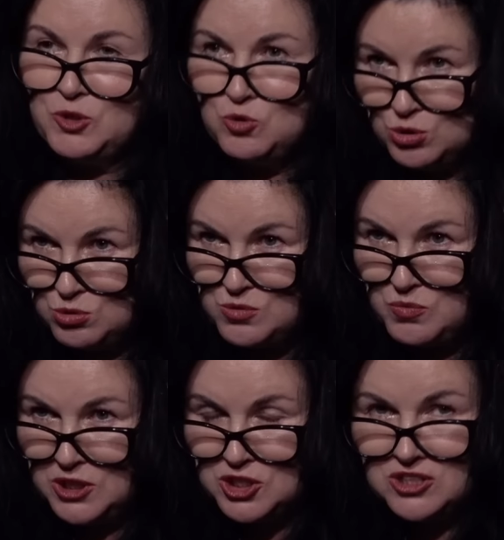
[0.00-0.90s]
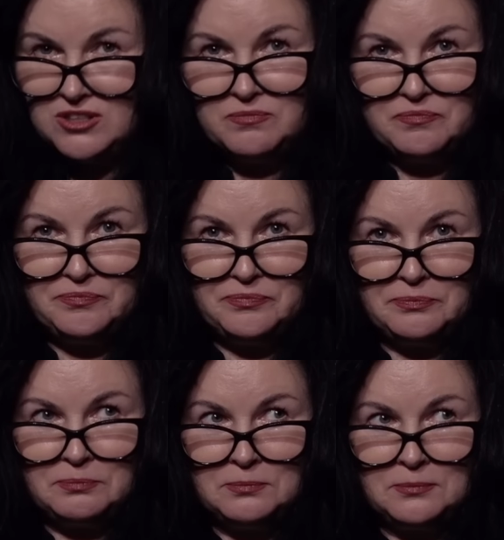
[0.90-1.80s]
Год успешный.
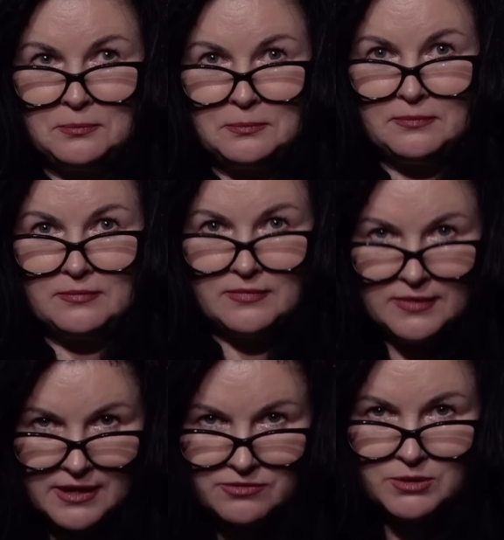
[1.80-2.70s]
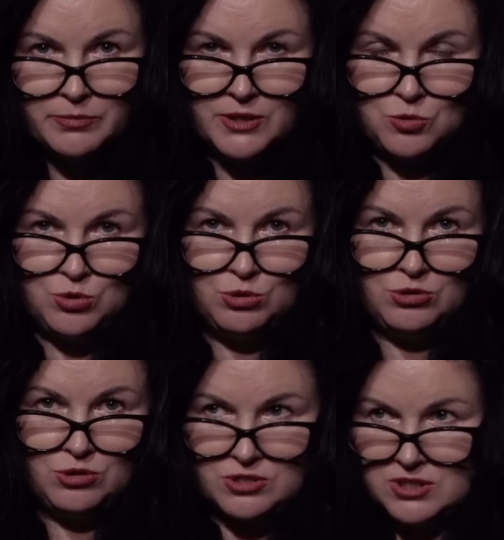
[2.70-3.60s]
На выборы у
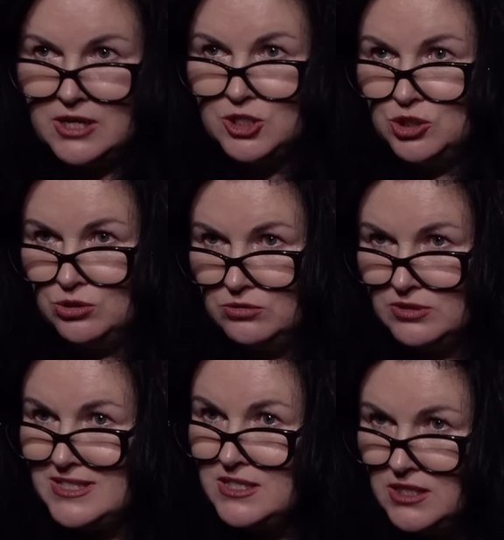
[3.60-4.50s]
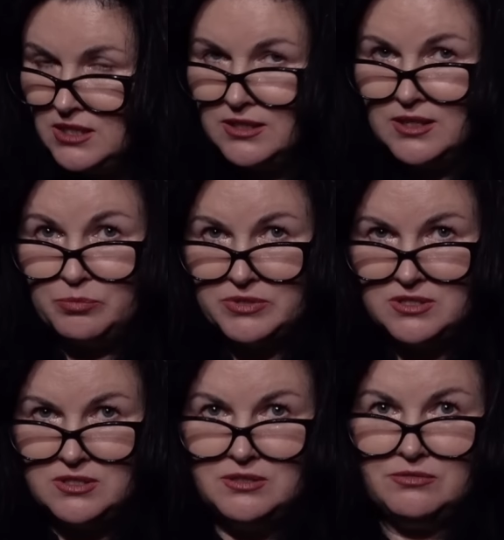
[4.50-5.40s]
нее есть также сильное
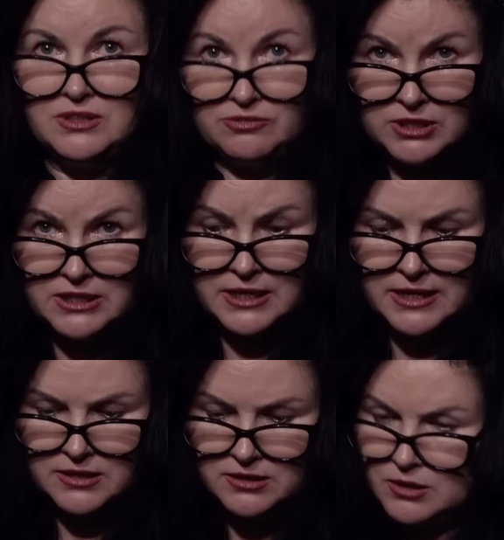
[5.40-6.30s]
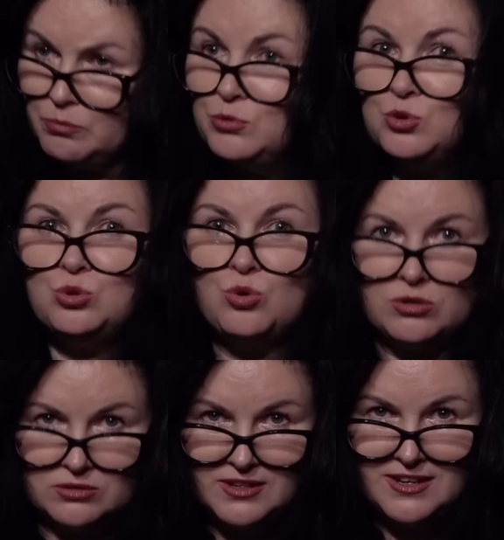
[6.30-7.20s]
позитивное влияние. Там
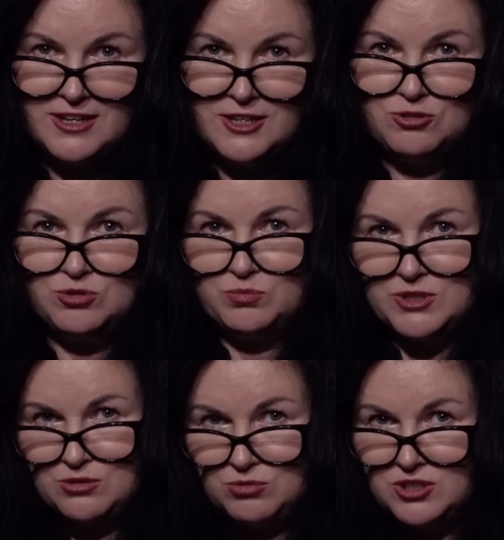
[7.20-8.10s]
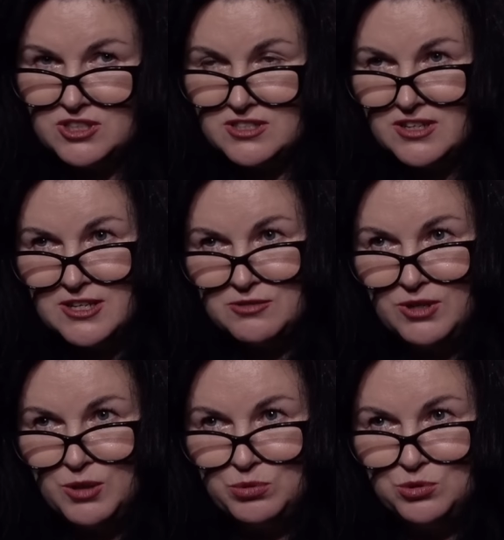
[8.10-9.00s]
Плутон. Вот мы сегодня
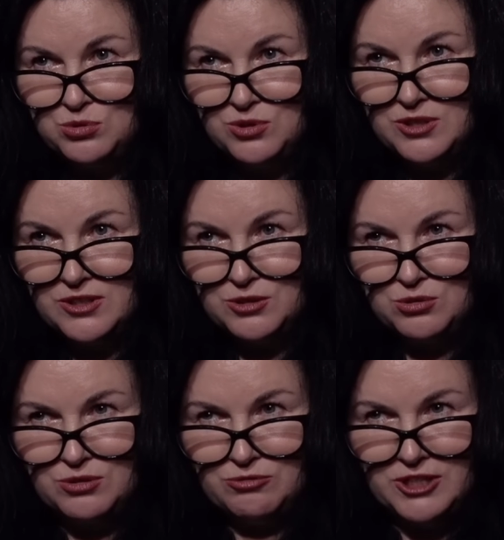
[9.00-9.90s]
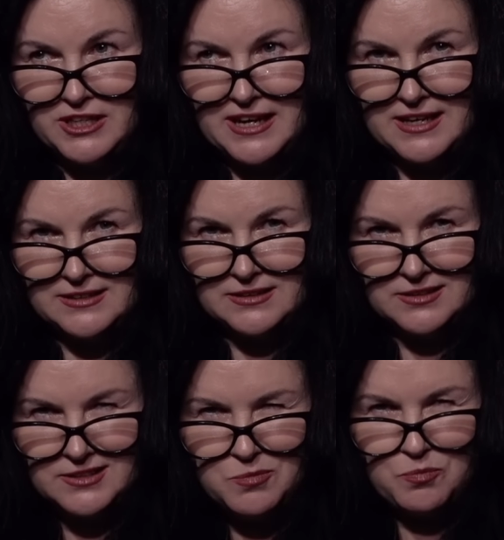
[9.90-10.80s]
рассказывали о Плутоне, который влияет так,
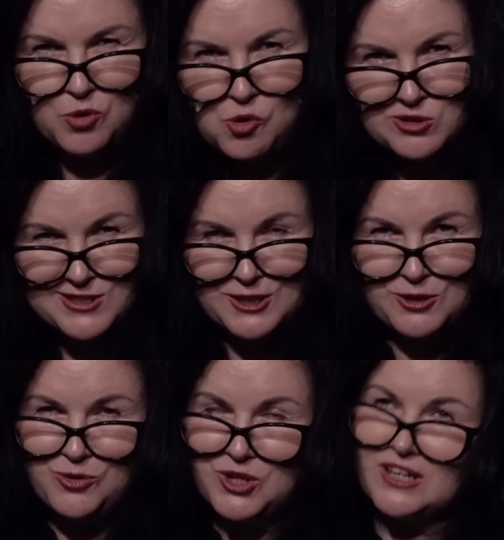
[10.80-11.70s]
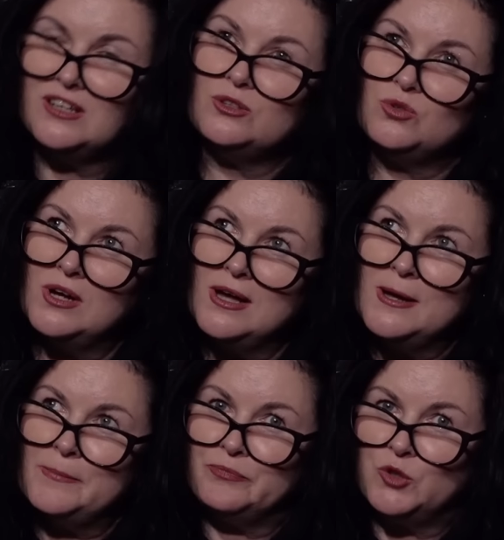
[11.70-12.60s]
не просто на Украину,
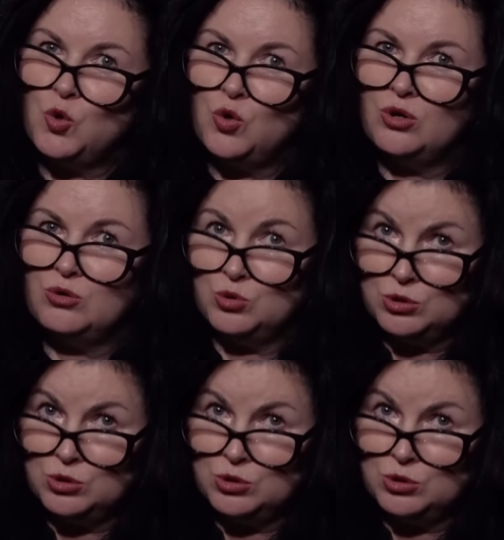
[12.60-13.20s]
то у